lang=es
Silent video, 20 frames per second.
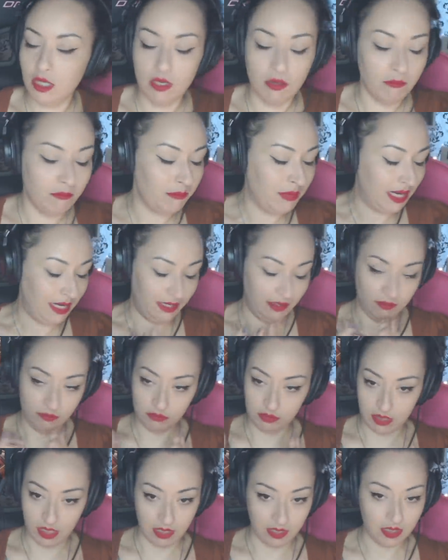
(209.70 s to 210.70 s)
Vale, o
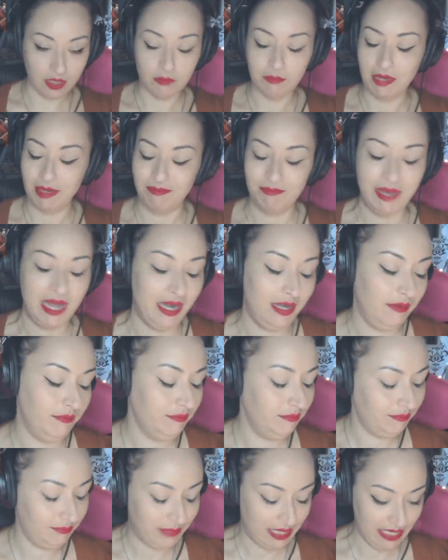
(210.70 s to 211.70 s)
sea, vale, vale,
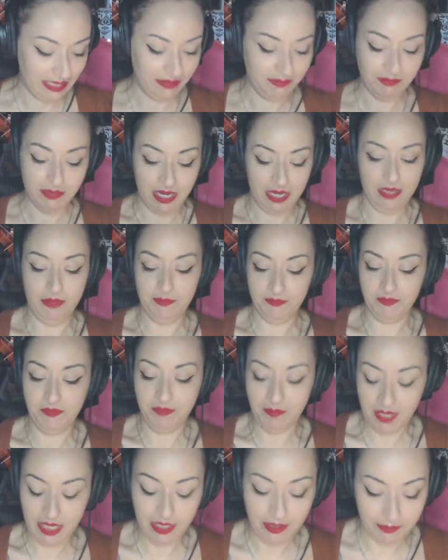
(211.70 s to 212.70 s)
vale, vale,
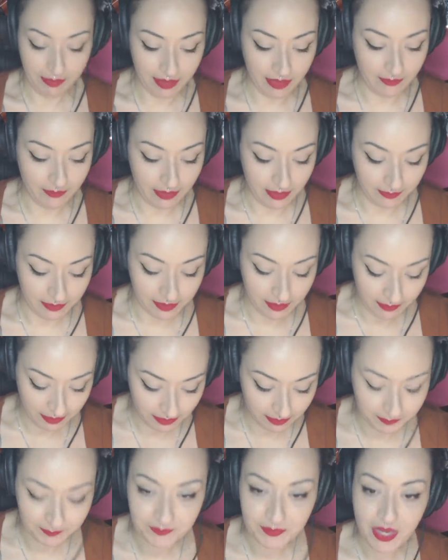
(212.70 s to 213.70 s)
vale, vale,
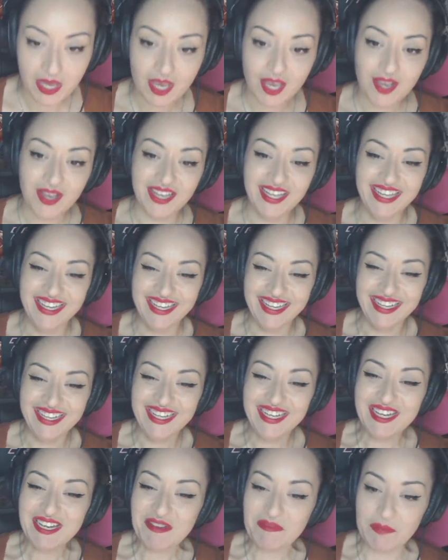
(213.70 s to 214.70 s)

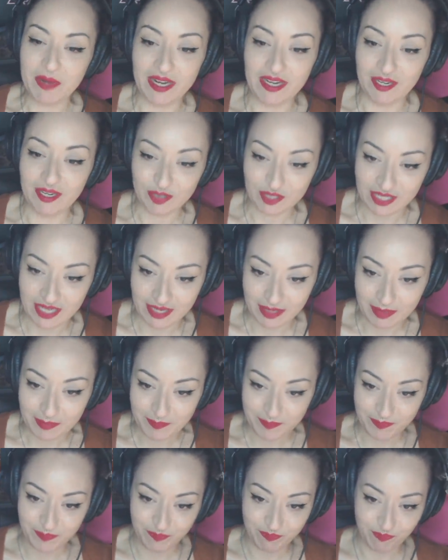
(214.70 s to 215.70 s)
vale. vale, o sea,
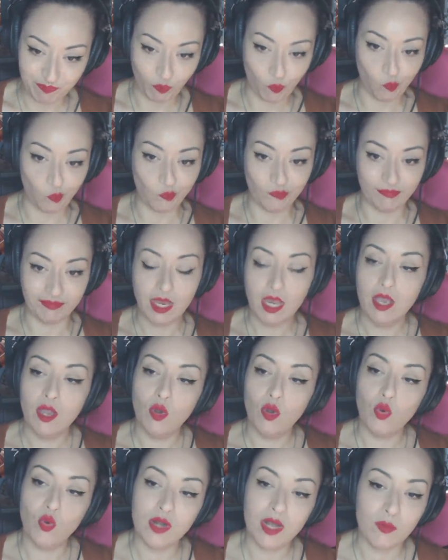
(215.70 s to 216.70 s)
mmm,
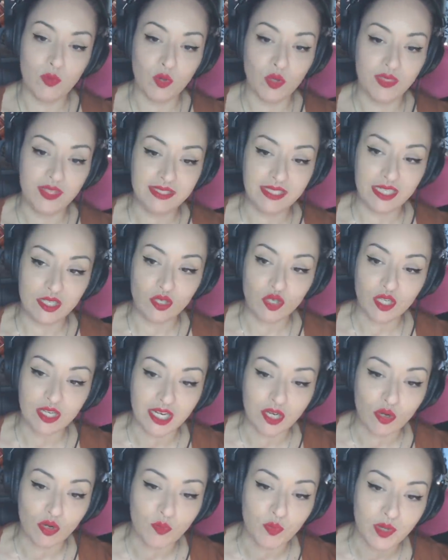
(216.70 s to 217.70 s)
una voz de tenor que
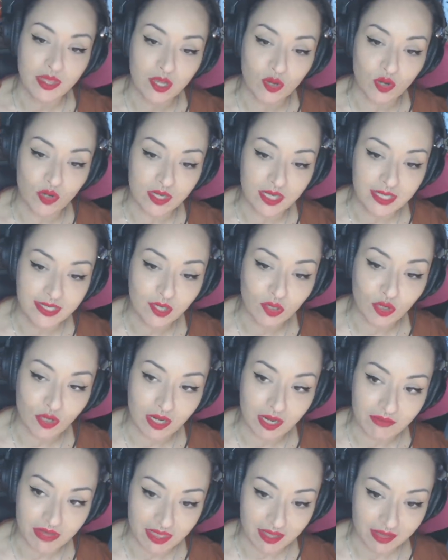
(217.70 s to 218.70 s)
no puede con él ni con
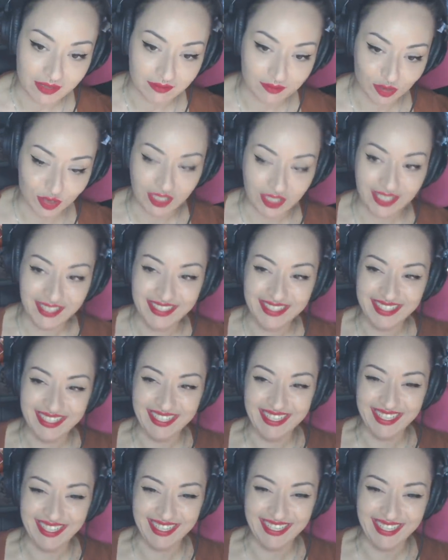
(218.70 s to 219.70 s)
la vida. O sea,
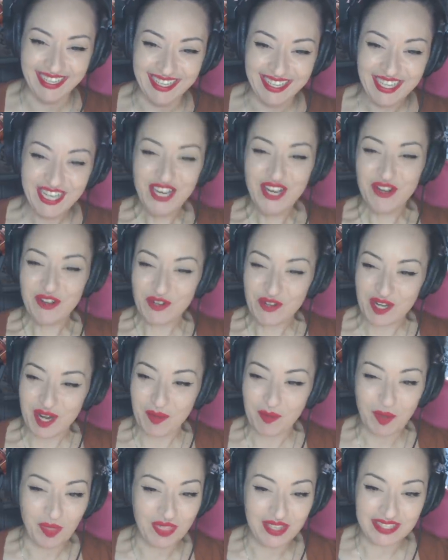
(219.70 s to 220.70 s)
una
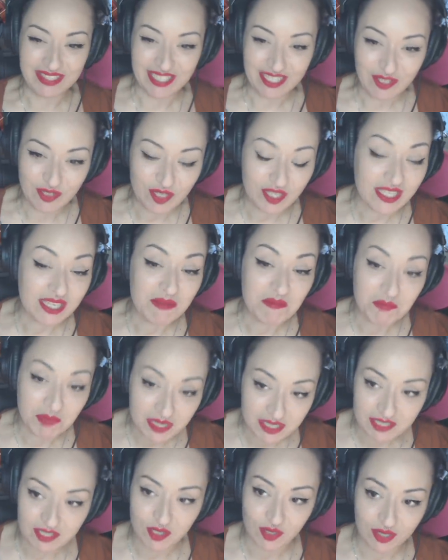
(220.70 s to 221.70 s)
voz de tenor
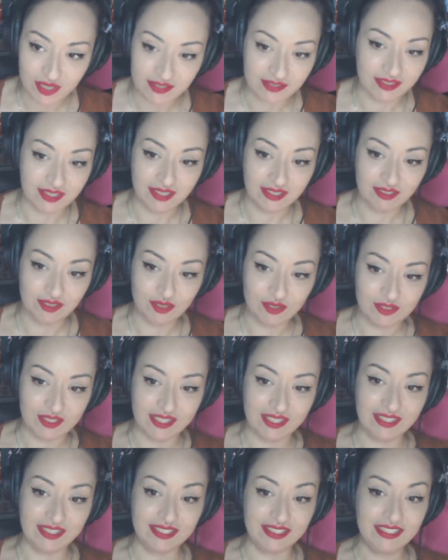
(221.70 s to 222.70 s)
impresionante. O
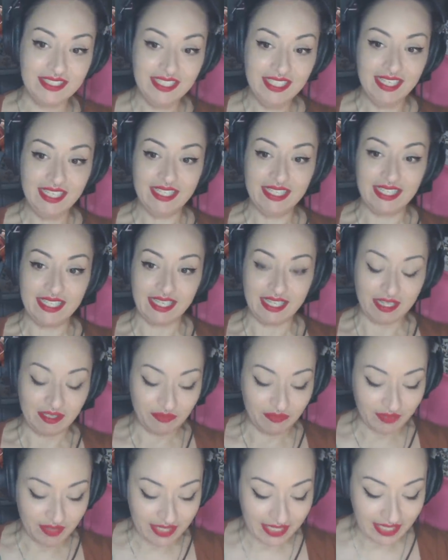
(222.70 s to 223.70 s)
sea,
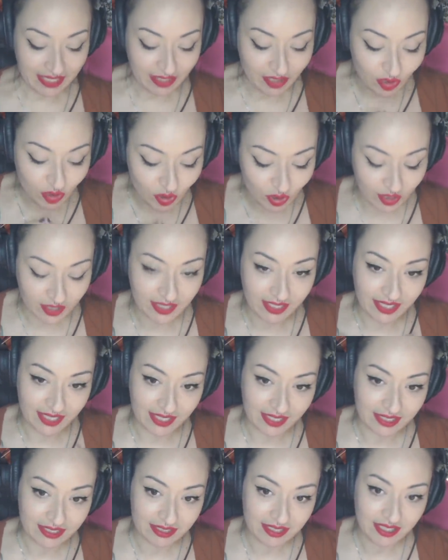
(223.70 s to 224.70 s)
Rafael Jorge
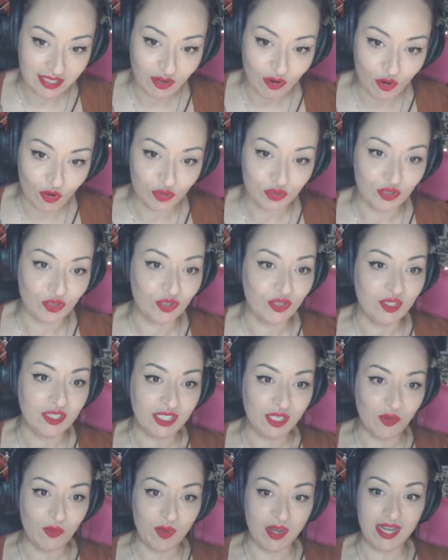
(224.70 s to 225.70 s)
Negrete, otro
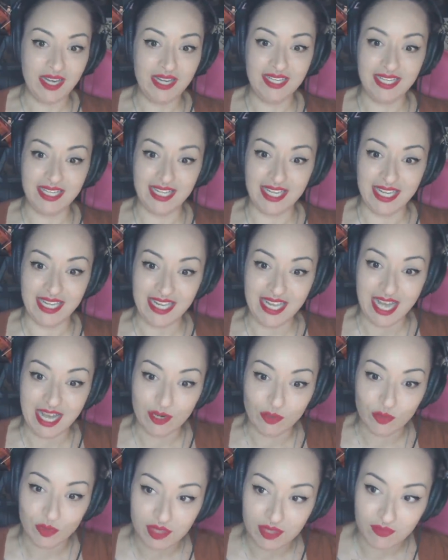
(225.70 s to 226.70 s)
igual que a
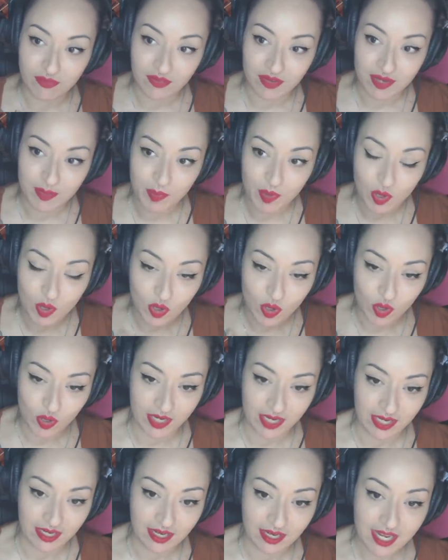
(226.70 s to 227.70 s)
Luciflipo con
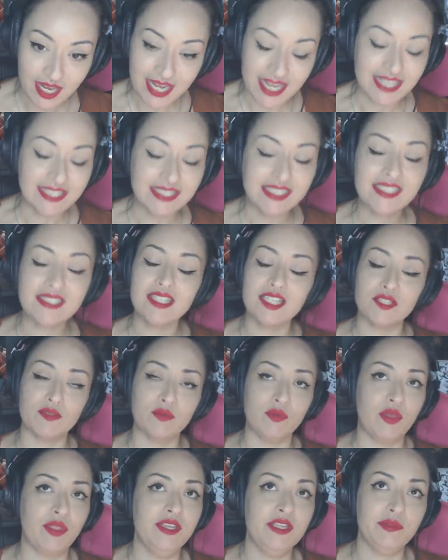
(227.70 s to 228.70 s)
él. Es que estas
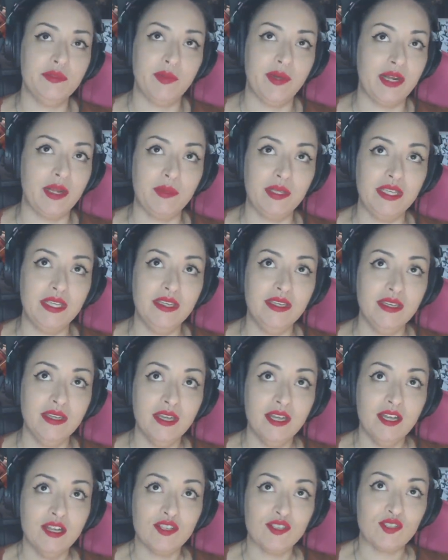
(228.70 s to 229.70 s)
voces para mí
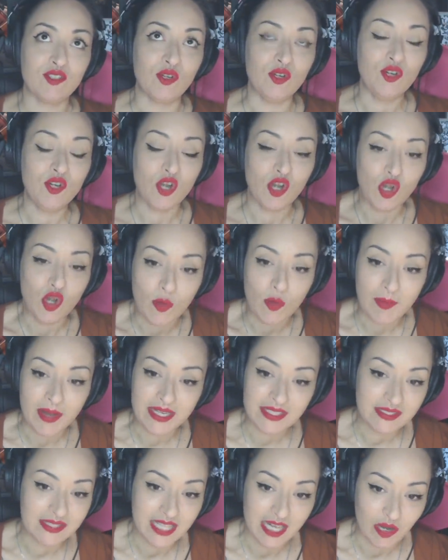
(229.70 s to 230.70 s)
son lo
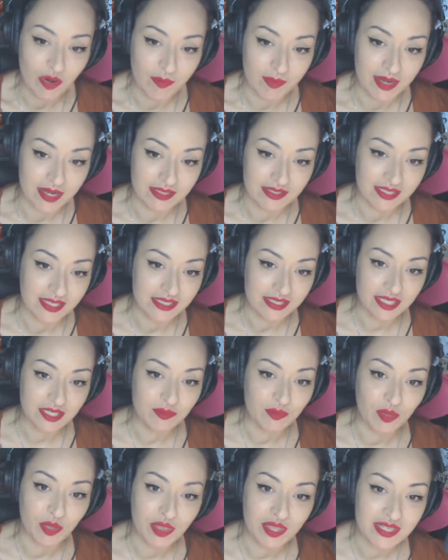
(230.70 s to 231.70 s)
más de lo más. Esas
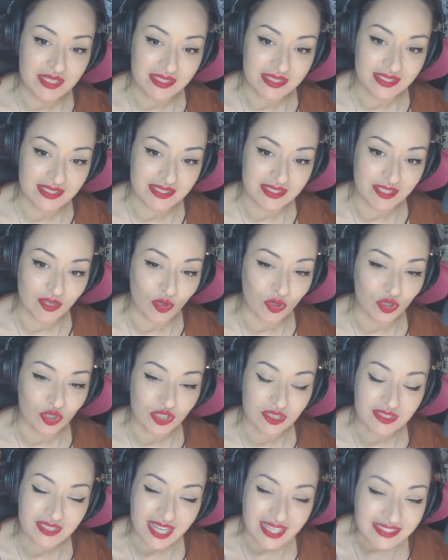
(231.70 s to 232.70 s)
voces con
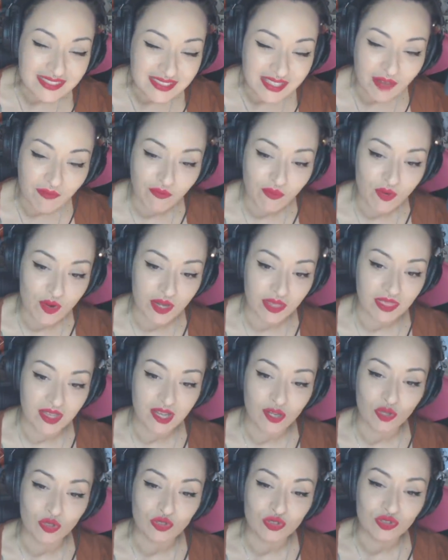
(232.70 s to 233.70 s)
tanta fuerza,
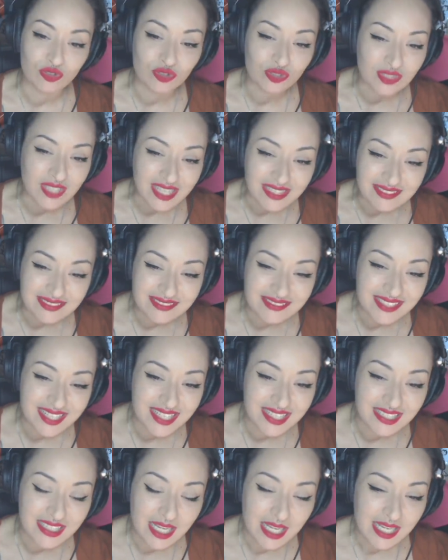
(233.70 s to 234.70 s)
con
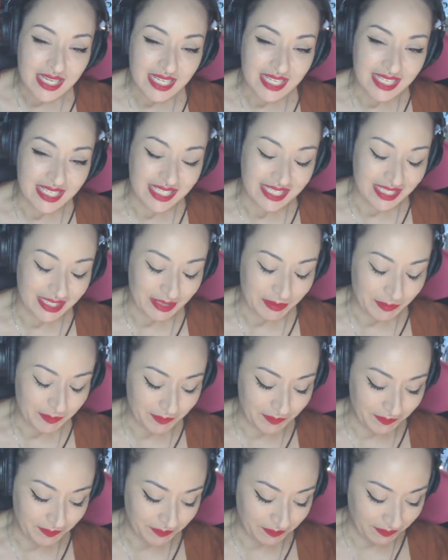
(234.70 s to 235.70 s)
tanta...
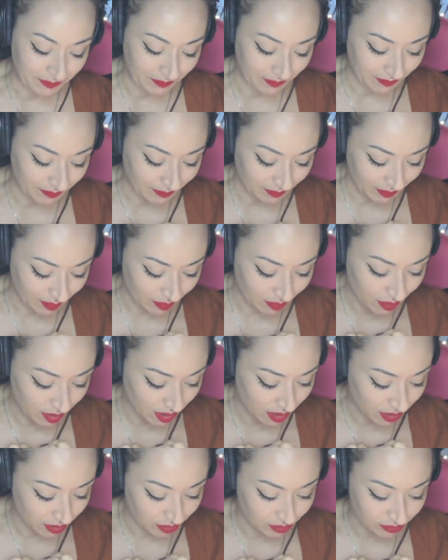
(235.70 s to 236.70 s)
Em,
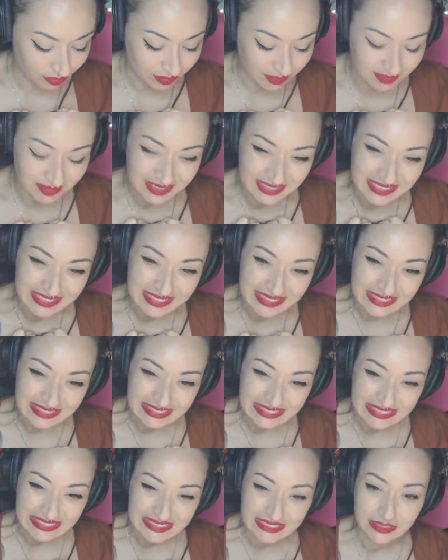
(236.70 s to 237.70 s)
oh,
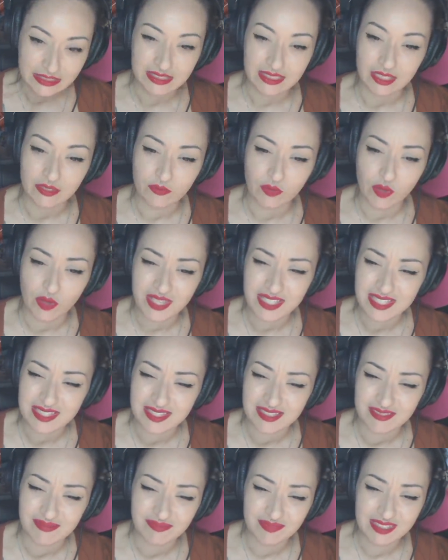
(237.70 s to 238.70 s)
Mm, mm,
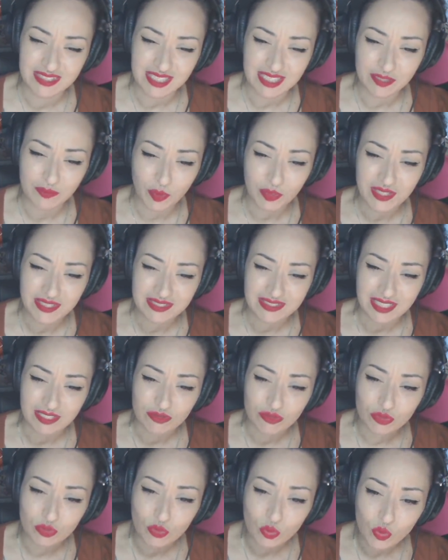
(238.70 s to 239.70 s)
esas voces
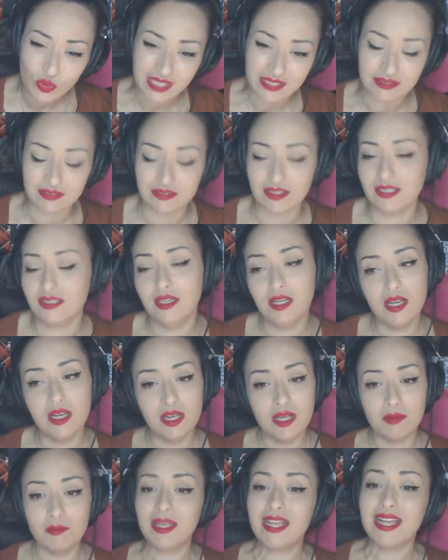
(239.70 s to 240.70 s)
tan duras, tan...
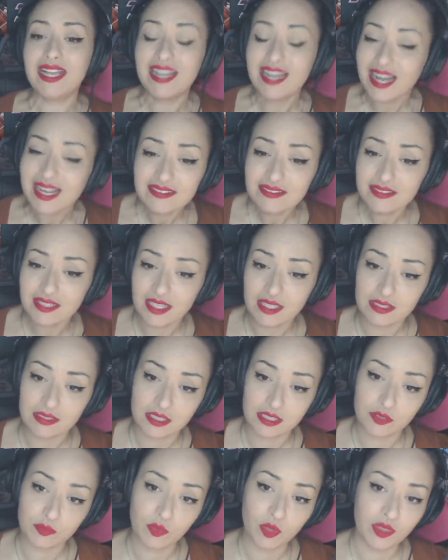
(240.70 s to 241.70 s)
Me encantan
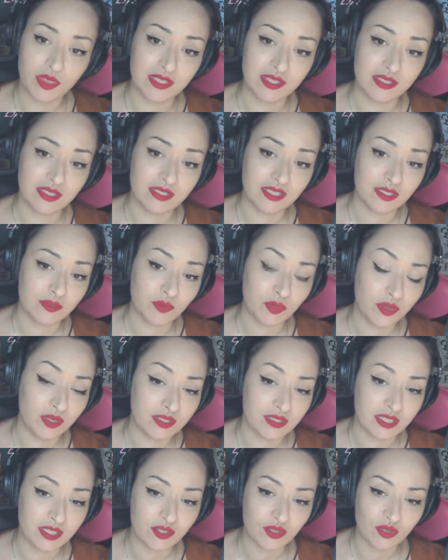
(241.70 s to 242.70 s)
esas voces, esas voces
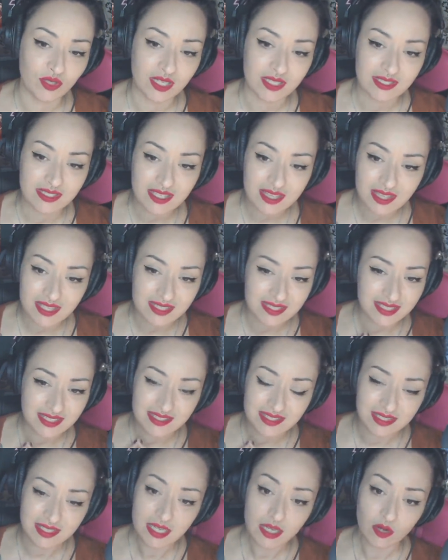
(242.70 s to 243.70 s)
que son así, de ese
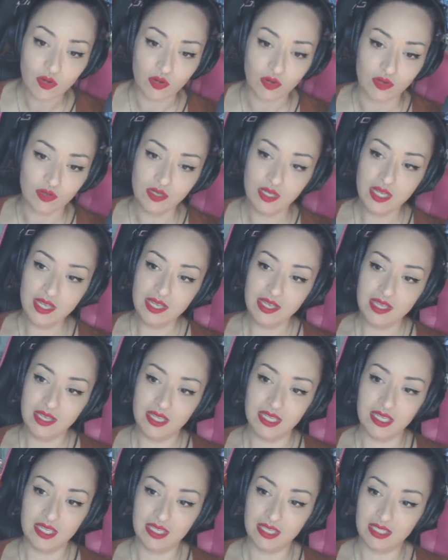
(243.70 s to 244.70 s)
estilo, ¿no?
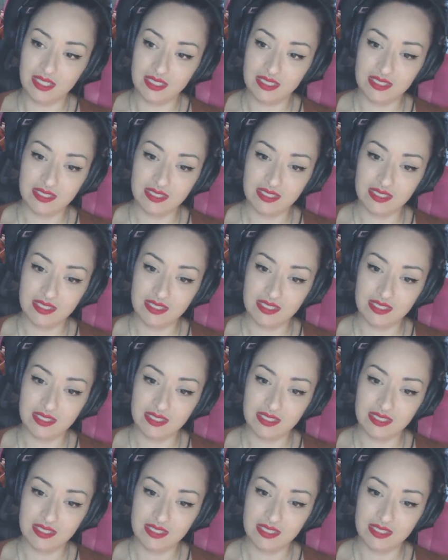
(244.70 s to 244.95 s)
Es,